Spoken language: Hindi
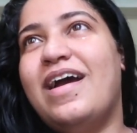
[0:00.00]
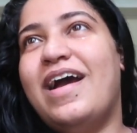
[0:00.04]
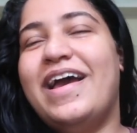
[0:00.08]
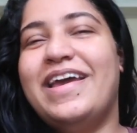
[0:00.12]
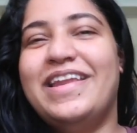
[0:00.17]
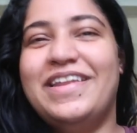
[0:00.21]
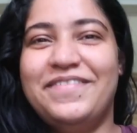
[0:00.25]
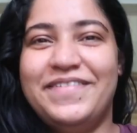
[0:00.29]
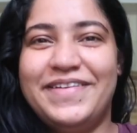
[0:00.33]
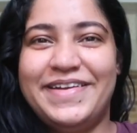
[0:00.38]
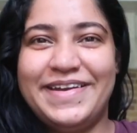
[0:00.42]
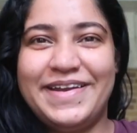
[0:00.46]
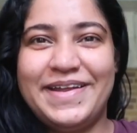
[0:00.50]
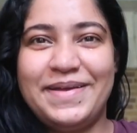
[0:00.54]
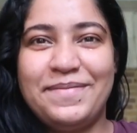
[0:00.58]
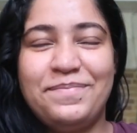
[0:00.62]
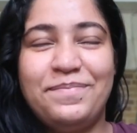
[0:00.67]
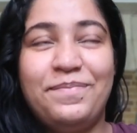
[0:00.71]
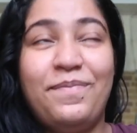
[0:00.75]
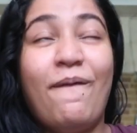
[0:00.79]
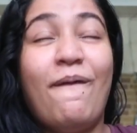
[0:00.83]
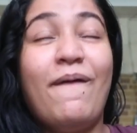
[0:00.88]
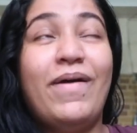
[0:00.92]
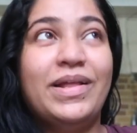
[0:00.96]
आर्यवीर ने
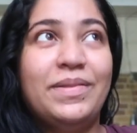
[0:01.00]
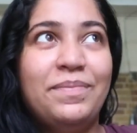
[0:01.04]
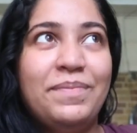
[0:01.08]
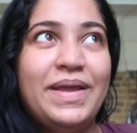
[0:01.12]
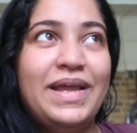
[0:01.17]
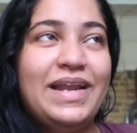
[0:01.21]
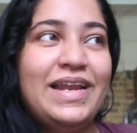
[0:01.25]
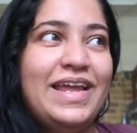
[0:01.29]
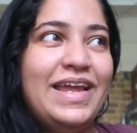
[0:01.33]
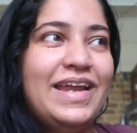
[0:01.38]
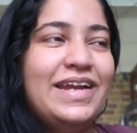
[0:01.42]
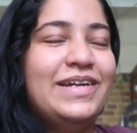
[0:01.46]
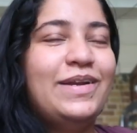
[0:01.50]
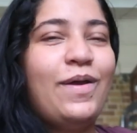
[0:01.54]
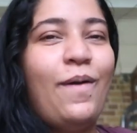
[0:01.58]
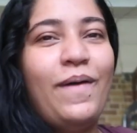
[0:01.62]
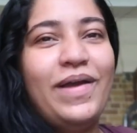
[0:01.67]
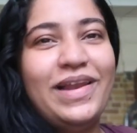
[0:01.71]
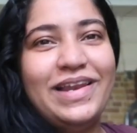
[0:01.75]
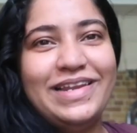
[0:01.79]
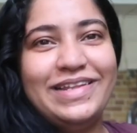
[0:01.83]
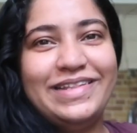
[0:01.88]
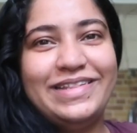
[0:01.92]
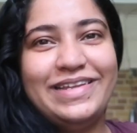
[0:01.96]
बहुत पहले एक
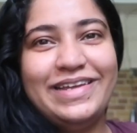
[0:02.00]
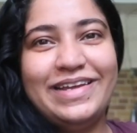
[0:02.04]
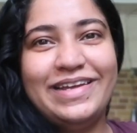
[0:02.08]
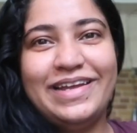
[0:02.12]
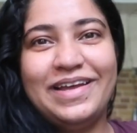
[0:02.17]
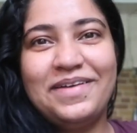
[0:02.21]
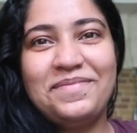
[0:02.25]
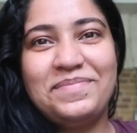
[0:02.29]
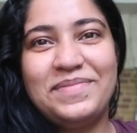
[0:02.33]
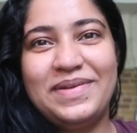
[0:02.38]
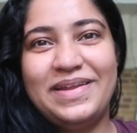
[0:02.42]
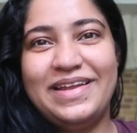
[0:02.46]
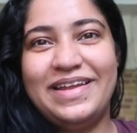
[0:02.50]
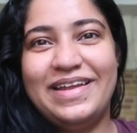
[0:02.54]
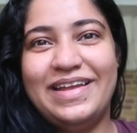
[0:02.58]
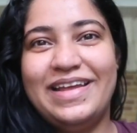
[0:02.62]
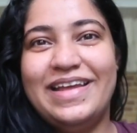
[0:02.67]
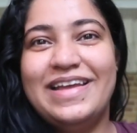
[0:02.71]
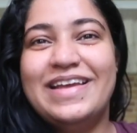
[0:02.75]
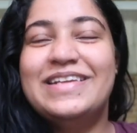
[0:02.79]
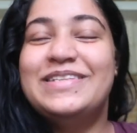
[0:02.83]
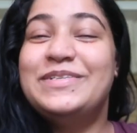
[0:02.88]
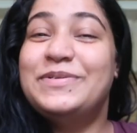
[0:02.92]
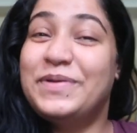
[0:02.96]
डॉल ली थी अपने
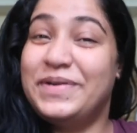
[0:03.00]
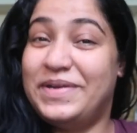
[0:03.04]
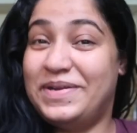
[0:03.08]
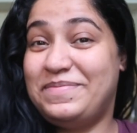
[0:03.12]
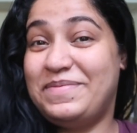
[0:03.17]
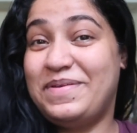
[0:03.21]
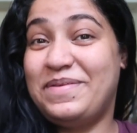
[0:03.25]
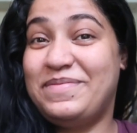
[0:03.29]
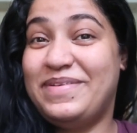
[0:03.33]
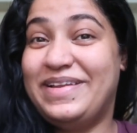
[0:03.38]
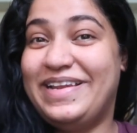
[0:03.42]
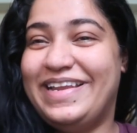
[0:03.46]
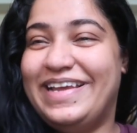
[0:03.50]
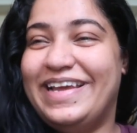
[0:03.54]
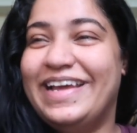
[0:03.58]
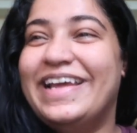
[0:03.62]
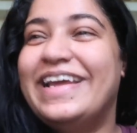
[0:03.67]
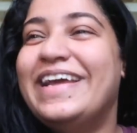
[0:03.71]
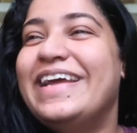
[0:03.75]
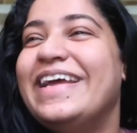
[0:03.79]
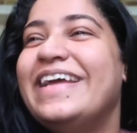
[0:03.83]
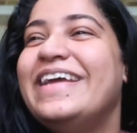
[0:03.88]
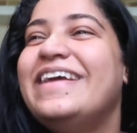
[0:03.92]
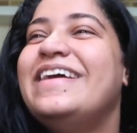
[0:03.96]
छोटे बेबी के
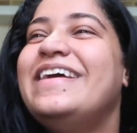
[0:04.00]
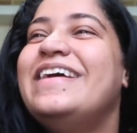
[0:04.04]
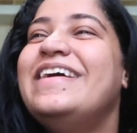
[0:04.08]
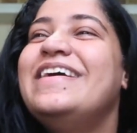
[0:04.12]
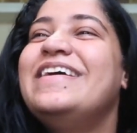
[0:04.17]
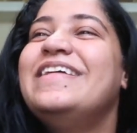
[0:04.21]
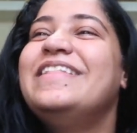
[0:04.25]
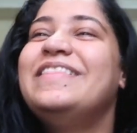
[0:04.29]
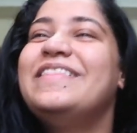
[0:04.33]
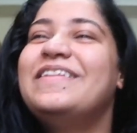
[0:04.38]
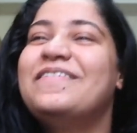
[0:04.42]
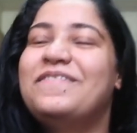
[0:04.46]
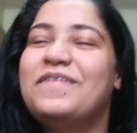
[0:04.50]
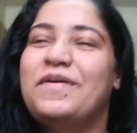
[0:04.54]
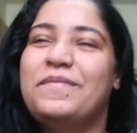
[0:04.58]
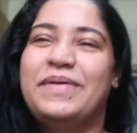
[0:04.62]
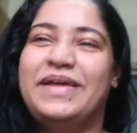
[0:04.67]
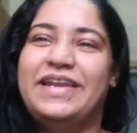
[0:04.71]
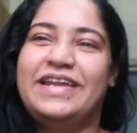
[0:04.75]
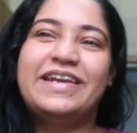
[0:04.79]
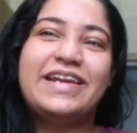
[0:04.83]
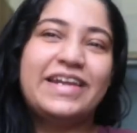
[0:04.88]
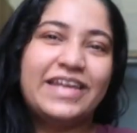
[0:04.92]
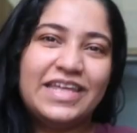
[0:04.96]
तो वो
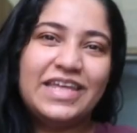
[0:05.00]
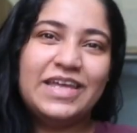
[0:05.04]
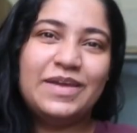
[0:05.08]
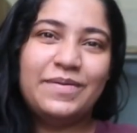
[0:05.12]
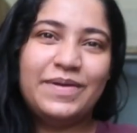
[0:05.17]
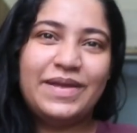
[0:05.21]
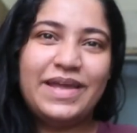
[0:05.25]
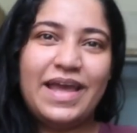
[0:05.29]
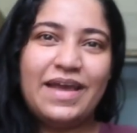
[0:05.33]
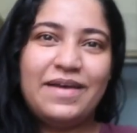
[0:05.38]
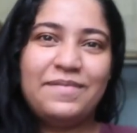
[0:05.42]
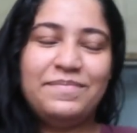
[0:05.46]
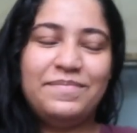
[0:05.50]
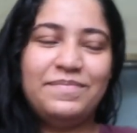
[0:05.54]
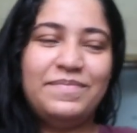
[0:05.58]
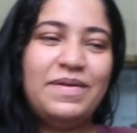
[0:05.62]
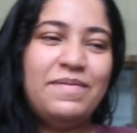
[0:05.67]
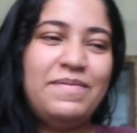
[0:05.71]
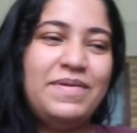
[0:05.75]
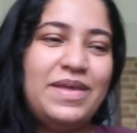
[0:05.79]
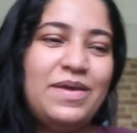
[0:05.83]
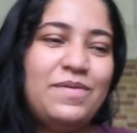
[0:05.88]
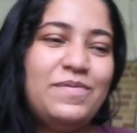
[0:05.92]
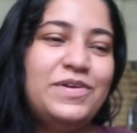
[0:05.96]
मैंने रखी हुई है
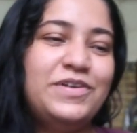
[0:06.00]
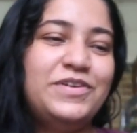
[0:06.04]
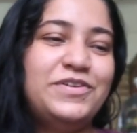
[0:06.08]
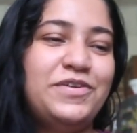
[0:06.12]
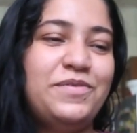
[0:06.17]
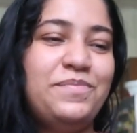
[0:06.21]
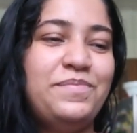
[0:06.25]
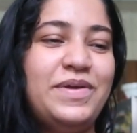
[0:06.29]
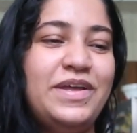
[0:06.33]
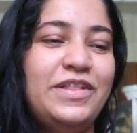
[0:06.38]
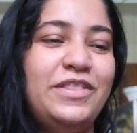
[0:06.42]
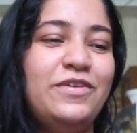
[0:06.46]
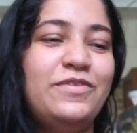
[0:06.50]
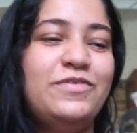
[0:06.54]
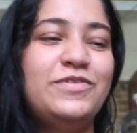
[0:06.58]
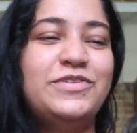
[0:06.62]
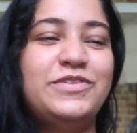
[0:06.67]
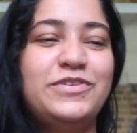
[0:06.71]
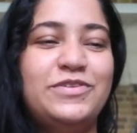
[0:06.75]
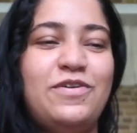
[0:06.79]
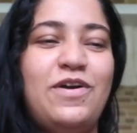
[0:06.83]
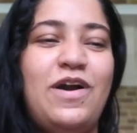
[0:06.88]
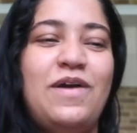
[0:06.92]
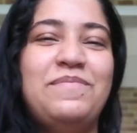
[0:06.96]
बेबी के वार्ड्रोब में तो
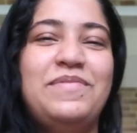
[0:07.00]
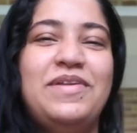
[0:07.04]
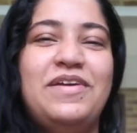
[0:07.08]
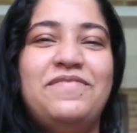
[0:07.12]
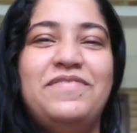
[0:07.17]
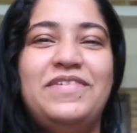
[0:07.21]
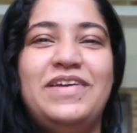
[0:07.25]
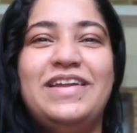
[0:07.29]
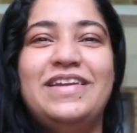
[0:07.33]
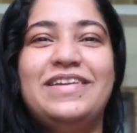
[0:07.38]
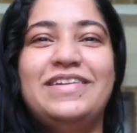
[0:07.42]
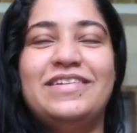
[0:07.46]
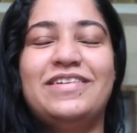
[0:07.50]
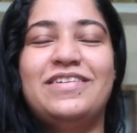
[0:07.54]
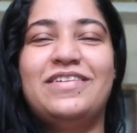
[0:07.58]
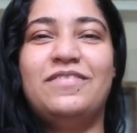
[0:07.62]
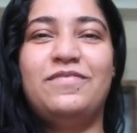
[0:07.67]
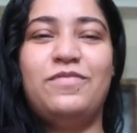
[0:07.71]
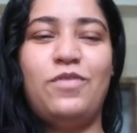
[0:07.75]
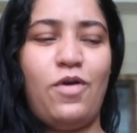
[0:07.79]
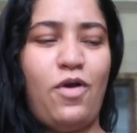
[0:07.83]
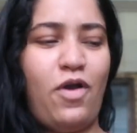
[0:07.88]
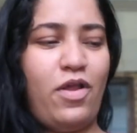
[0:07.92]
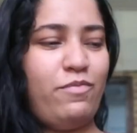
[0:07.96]
उसको हमने
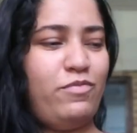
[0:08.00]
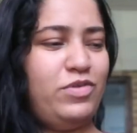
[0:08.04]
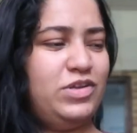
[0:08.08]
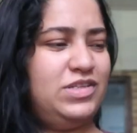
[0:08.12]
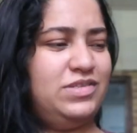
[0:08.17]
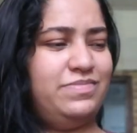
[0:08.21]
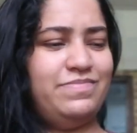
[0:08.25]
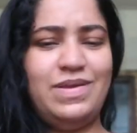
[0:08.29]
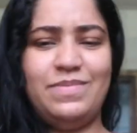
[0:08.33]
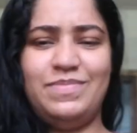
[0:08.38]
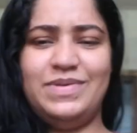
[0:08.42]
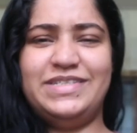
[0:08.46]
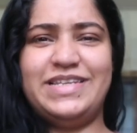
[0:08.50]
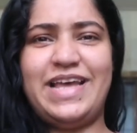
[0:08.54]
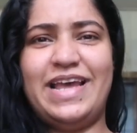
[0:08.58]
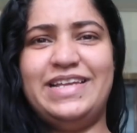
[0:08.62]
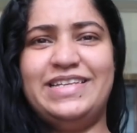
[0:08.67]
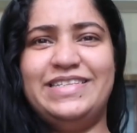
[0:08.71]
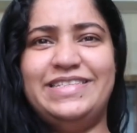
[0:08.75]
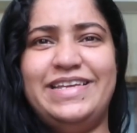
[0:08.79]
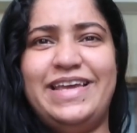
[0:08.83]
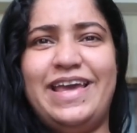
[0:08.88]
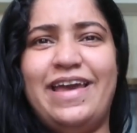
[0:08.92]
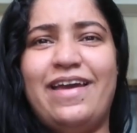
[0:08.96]
फिर वो ऑलमोस्ट बेबी
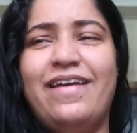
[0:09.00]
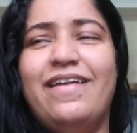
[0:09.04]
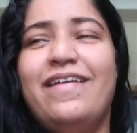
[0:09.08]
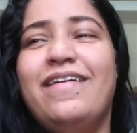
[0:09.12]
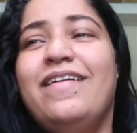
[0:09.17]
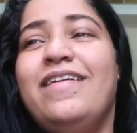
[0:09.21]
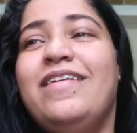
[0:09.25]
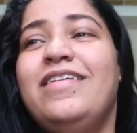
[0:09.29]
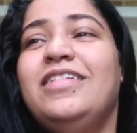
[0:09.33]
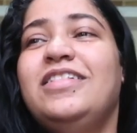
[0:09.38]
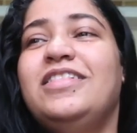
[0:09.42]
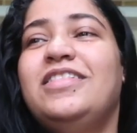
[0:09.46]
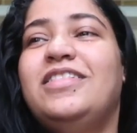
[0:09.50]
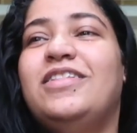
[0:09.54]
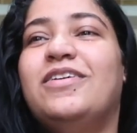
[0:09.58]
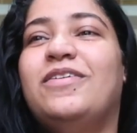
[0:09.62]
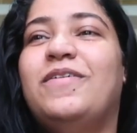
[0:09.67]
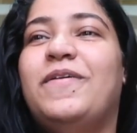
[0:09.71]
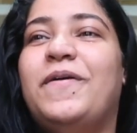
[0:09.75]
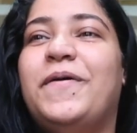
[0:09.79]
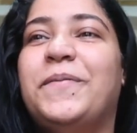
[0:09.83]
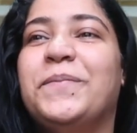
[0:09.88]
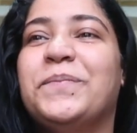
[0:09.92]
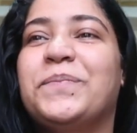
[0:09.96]
साइज ही है तो
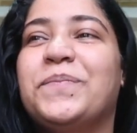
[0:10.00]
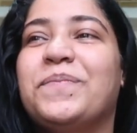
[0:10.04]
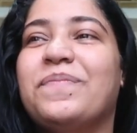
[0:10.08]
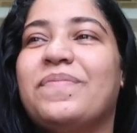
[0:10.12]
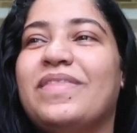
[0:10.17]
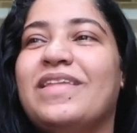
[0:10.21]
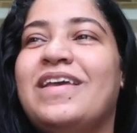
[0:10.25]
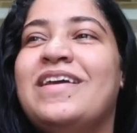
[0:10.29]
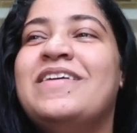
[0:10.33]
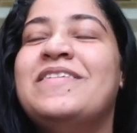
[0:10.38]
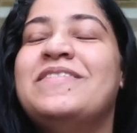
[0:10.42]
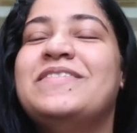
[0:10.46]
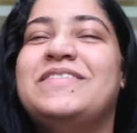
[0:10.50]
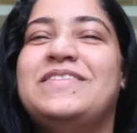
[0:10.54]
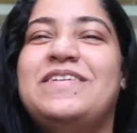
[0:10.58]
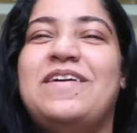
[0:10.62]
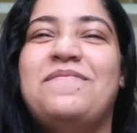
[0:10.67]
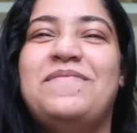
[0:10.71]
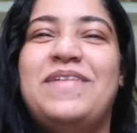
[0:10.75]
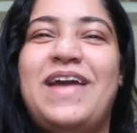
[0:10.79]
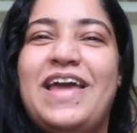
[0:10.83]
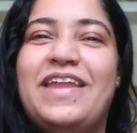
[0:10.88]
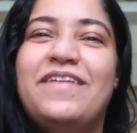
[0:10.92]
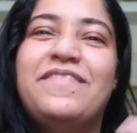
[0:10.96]
उसको
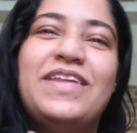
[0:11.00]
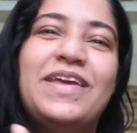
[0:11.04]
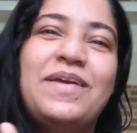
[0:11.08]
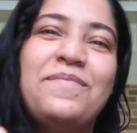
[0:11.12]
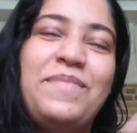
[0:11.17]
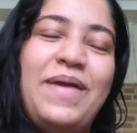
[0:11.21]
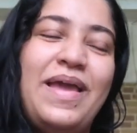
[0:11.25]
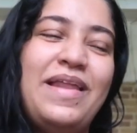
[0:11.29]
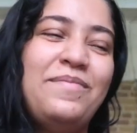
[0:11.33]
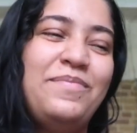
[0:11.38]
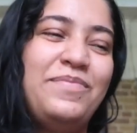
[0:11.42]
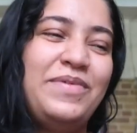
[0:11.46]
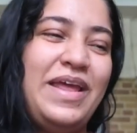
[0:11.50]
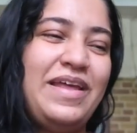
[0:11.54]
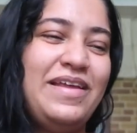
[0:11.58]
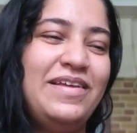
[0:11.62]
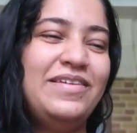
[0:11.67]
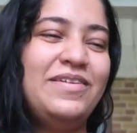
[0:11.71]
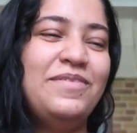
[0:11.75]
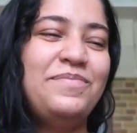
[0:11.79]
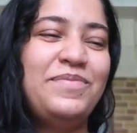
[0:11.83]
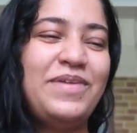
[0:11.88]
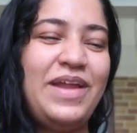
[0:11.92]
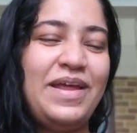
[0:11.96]
हमने आर्यवीर के पहले
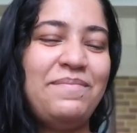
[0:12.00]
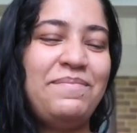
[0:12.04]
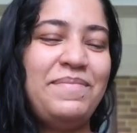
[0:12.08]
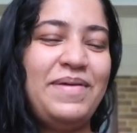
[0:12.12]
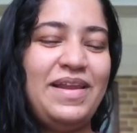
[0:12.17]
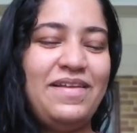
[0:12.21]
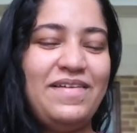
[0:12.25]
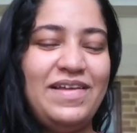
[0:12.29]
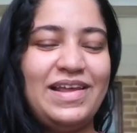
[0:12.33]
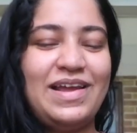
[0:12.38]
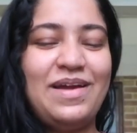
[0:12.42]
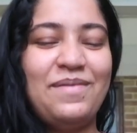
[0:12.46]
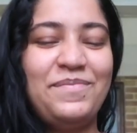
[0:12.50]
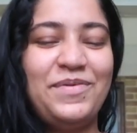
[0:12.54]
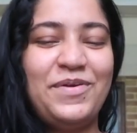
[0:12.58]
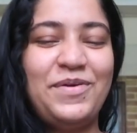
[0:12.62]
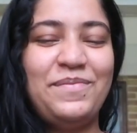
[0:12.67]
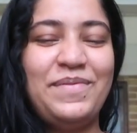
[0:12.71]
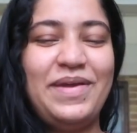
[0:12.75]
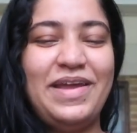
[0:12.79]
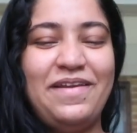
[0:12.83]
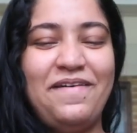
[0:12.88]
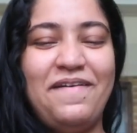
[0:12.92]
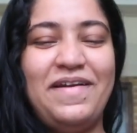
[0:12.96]
पहले तो पहला
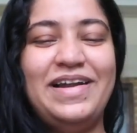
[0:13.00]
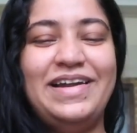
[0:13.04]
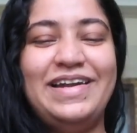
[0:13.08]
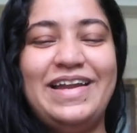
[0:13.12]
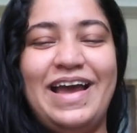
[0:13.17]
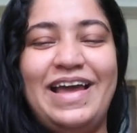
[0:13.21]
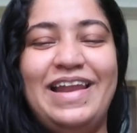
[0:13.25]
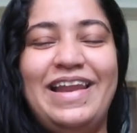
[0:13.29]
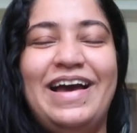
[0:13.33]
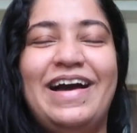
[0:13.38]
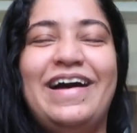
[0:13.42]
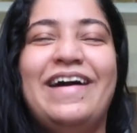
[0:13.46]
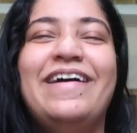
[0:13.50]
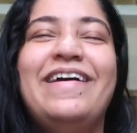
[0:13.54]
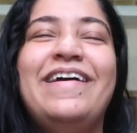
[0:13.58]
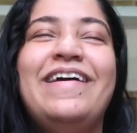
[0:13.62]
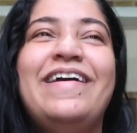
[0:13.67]
कपड़ों में डॉल डाला